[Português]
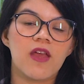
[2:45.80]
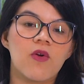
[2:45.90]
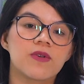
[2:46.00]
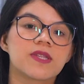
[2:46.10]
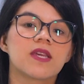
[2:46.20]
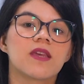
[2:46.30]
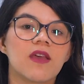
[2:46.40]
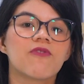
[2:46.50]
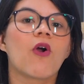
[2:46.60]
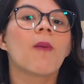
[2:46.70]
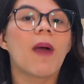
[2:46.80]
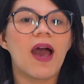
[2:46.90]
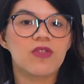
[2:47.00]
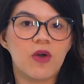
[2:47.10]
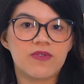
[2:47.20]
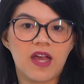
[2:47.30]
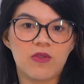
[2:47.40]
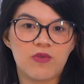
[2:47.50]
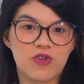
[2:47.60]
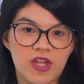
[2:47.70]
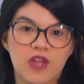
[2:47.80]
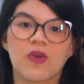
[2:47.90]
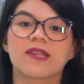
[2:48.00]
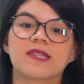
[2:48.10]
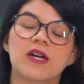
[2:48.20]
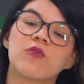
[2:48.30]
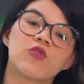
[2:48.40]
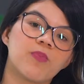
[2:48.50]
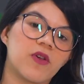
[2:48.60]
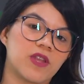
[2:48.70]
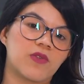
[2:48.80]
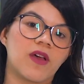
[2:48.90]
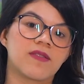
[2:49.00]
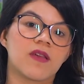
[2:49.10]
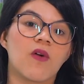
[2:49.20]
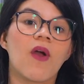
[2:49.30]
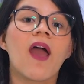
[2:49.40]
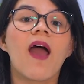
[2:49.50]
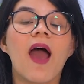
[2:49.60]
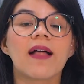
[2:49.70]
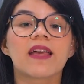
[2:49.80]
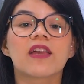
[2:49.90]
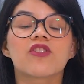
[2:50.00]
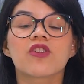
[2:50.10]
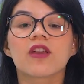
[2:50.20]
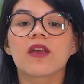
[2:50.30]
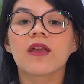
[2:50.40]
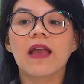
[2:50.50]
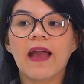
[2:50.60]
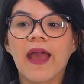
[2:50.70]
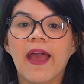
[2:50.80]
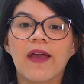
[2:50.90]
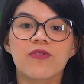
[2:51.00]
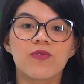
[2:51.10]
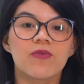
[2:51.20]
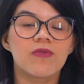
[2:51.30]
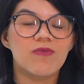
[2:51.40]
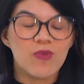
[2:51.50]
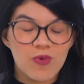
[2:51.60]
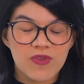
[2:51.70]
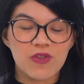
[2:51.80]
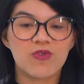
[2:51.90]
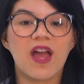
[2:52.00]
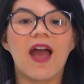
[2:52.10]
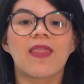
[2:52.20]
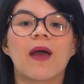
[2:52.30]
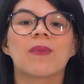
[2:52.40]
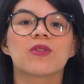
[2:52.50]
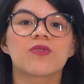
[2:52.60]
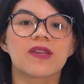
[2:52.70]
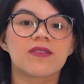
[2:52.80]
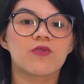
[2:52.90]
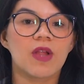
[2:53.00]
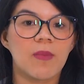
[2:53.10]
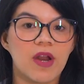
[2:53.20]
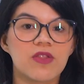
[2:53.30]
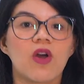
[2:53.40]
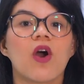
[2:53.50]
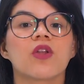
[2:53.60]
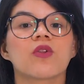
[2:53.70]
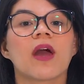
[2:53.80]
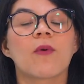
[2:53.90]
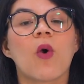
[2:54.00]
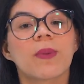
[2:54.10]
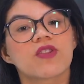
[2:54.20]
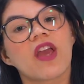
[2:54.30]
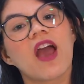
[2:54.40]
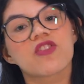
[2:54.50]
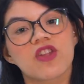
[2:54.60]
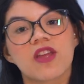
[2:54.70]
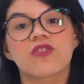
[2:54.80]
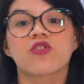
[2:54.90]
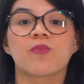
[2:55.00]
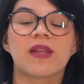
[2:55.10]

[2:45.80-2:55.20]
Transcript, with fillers: em conseguir formar novos alunos de graduação, de pós-graduação, além de é, nos ajudar na manutenção do laboratório, na compra de reagentes, de